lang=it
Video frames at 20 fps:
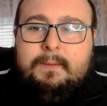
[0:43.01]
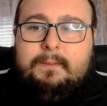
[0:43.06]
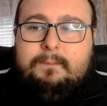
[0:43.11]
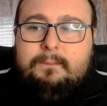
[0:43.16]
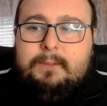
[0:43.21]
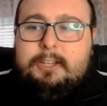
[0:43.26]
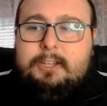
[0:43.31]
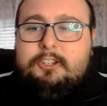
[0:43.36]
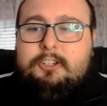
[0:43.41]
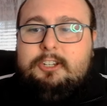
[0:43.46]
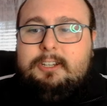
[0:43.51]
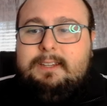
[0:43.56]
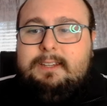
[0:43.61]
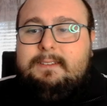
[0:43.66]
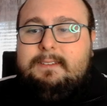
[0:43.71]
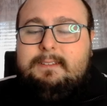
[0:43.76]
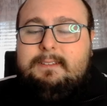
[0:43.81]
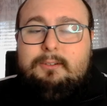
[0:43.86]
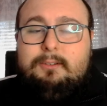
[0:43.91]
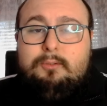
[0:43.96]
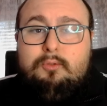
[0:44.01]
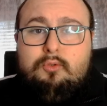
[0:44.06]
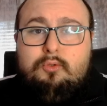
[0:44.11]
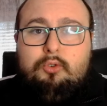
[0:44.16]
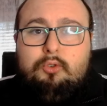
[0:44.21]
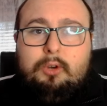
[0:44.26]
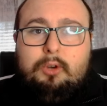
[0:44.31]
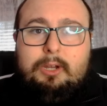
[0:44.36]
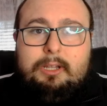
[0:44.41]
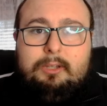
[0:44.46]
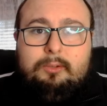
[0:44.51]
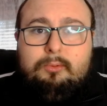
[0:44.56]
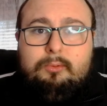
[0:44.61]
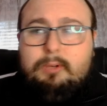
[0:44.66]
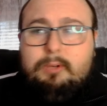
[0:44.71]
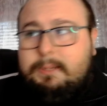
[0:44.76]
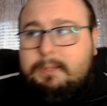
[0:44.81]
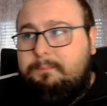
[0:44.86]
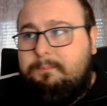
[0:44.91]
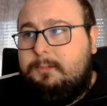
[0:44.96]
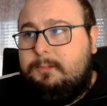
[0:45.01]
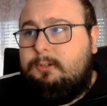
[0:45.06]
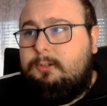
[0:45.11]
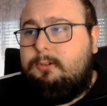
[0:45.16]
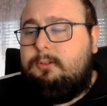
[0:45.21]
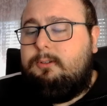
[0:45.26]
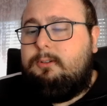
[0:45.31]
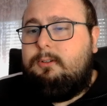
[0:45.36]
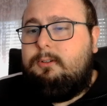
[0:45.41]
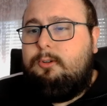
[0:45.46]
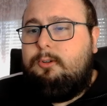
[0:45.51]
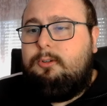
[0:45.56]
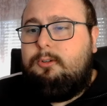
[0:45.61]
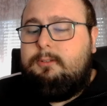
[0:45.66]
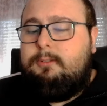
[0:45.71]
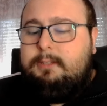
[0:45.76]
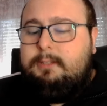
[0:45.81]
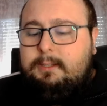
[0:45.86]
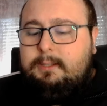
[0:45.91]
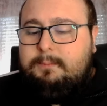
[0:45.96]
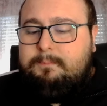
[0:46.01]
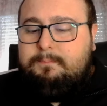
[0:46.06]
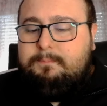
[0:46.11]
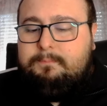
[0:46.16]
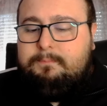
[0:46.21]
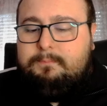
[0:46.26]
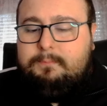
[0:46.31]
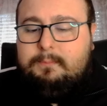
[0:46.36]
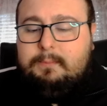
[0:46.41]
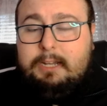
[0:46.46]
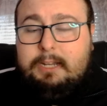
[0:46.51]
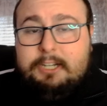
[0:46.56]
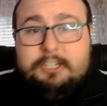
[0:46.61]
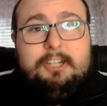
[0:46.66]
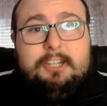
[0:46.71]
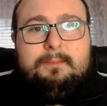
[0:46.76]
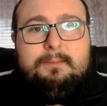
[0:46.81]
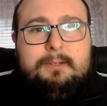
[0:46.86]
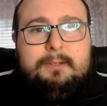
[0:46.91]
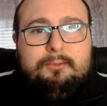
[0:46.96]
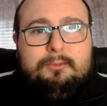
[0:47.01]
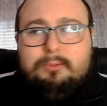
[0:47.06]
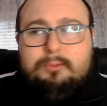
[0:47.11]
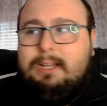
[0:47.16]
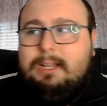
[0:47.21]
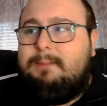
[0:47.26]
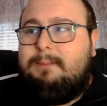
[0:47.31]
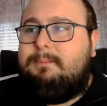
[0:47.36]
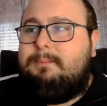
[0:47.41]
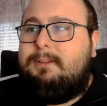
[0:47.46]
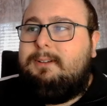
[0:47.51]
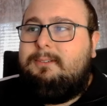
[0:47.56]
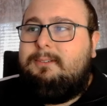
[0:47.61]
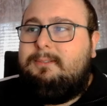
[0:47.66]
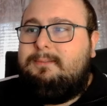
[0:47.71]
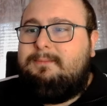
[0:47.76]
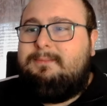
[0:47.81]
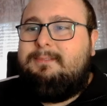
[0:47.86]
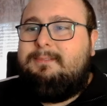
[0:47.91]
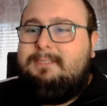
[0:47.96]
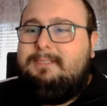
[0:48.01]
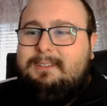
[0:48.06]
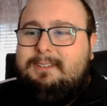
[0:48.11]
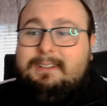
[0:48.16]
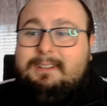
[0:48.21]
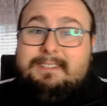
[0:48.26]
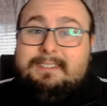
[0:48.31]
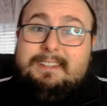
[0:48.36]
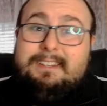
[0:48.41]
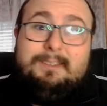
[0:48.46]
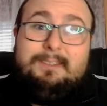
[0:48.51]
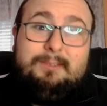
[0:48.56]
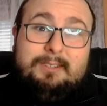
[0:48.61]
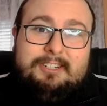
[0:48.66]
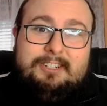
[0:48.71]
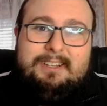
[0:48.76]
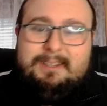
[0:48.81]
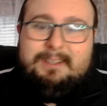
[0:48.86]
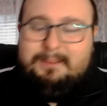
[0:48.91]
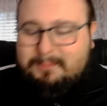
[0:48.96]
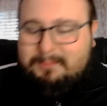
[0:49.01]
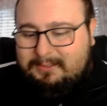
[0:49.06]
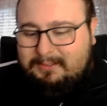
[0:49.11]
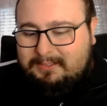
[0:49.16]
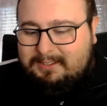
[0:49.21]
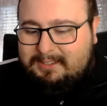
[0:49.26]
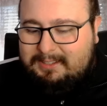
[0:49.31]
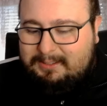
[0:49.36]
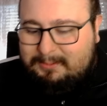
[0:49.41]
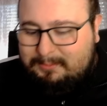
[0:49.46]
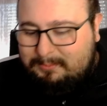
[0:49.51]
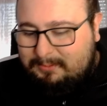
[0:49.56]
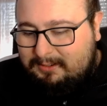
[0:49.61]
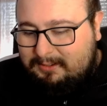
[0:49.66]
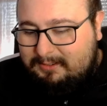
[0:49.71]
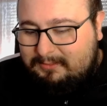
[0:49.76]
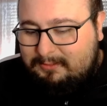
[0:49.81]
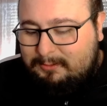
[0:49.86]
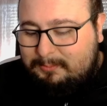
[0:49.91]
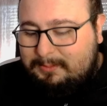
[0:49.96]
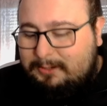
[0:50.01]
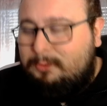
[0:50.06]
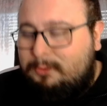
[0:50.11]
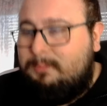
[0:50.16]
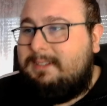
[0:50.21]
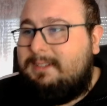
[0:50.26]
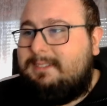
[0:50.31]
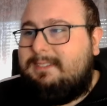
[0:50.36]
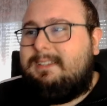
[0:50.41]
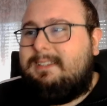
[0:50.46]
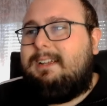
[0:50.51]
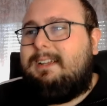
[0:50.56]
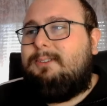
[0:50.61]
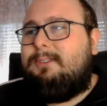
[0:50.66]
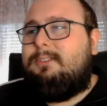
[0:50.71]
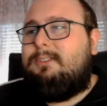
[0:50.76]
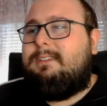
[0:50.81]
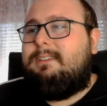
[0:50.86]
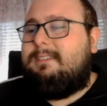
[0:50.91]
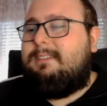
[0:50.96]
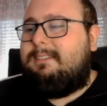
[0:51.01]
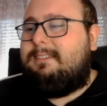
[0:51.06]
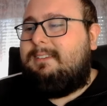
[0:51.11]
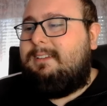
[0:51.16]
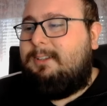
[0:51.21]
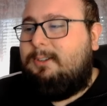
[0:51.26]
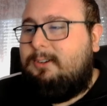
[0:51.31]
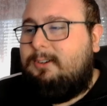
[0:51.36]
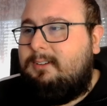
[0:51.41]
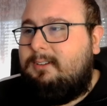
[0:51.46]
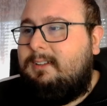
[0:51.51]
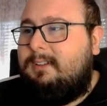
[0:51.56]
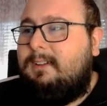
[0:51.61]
vince l'Inter 1-2 con gol di Acerbi e Turam, ha segnato Acerbi, guardate un po' come, come strano il destino,